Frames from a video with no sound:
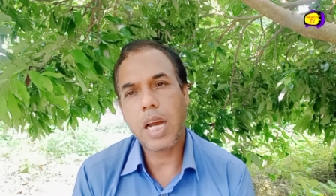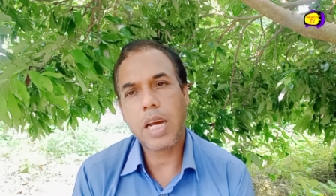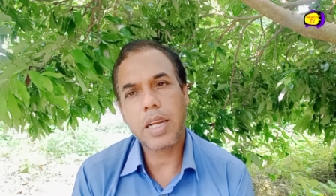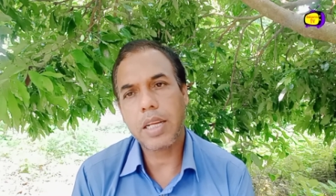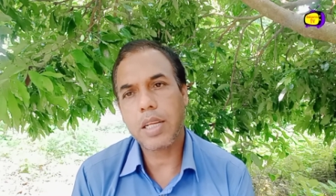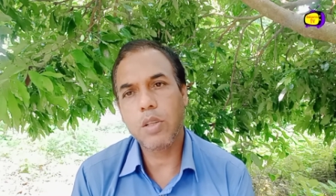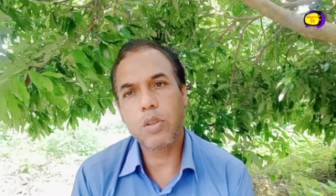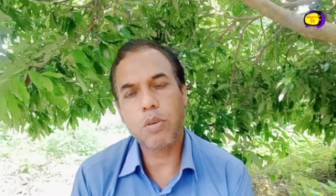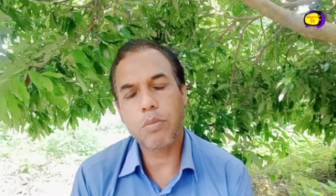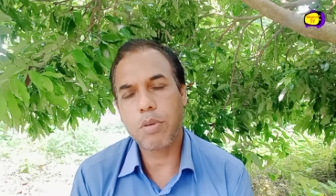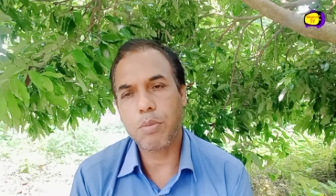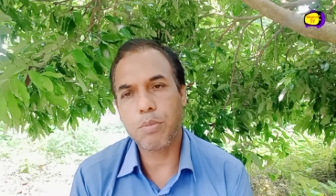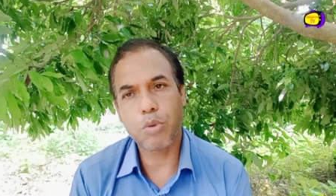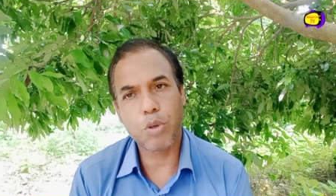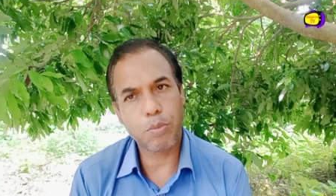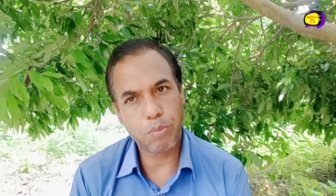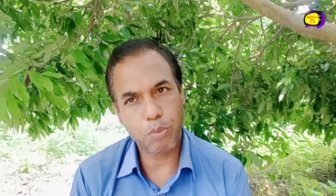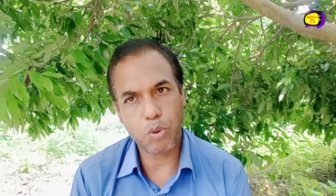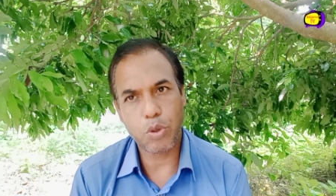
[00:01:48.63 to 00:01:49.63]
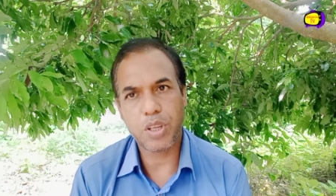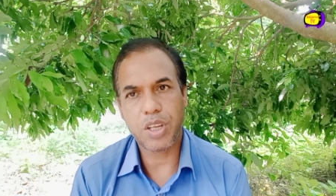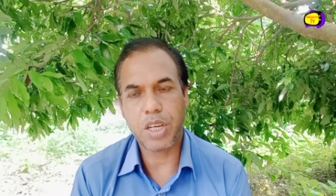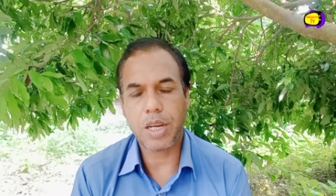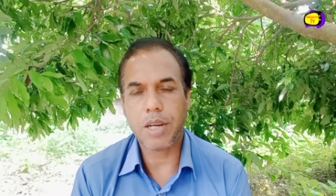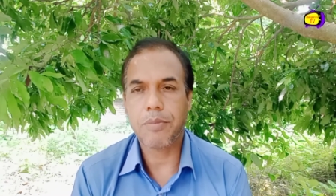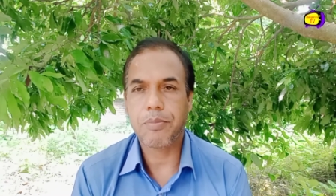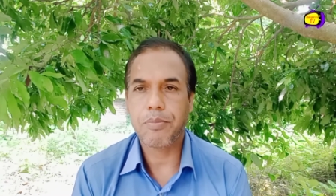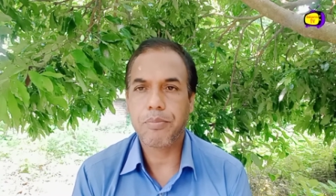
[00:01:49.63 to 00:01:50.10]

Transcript: হারে কিন্তু আমরা বই পড়ি না